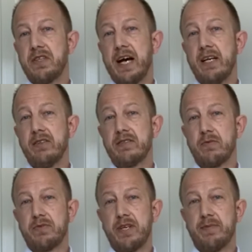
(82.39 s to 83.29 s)
alles
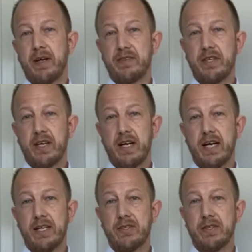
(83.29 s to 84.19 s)
zum Thema
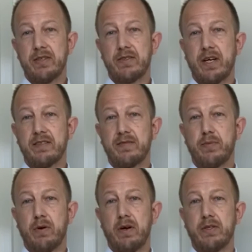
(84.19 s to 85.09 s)
Sicherheit,
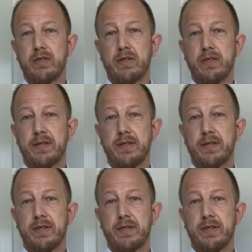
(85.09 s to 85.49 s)
Transport,